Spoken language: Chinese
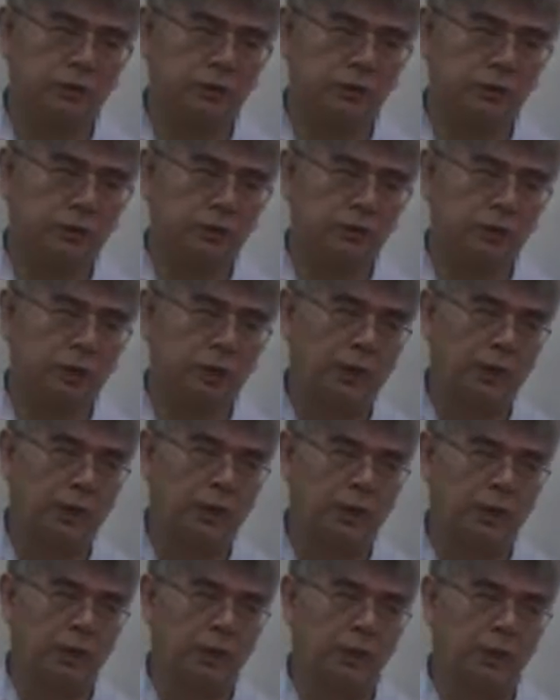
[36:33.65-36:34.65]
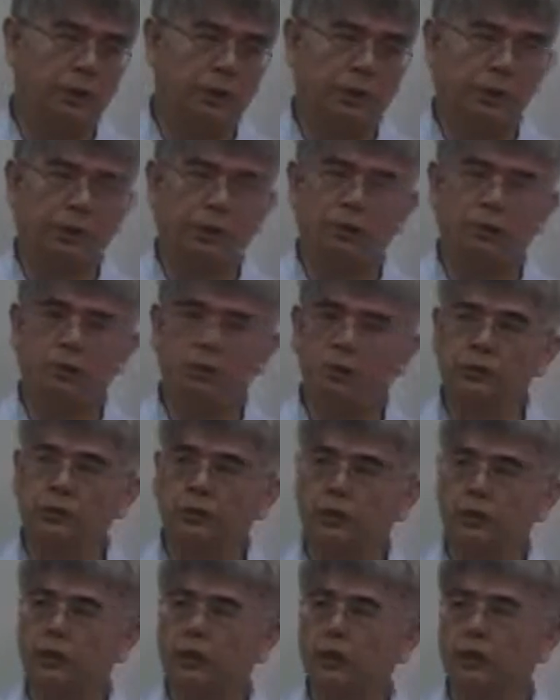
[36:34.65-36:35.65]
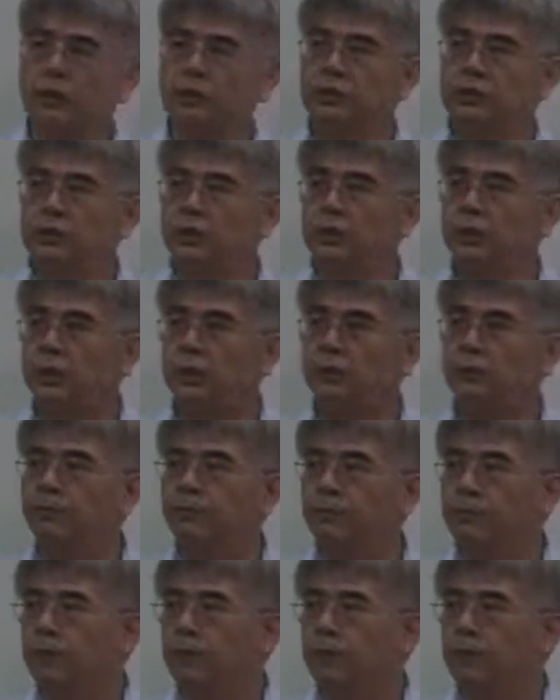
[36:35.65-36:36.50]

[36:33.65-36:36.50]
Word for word: 情况下，各有两个对策。一个是什么？